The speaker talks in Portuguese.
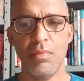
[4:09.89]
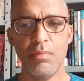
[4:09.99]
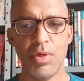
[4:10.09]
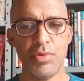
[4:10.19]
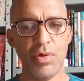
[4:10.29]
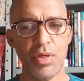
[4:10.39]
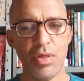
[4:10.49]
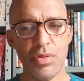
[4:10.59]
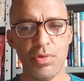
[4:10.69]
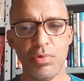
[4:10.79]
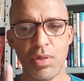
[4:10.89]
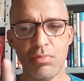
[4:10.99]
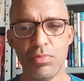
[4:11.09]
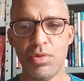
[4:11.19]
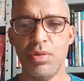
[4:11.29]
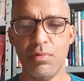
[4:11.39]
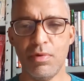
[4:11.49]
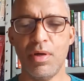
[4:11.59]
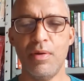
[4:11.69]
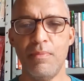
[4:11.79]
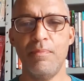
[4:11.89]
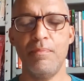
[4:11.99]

Mas eu acredito que um dia vai.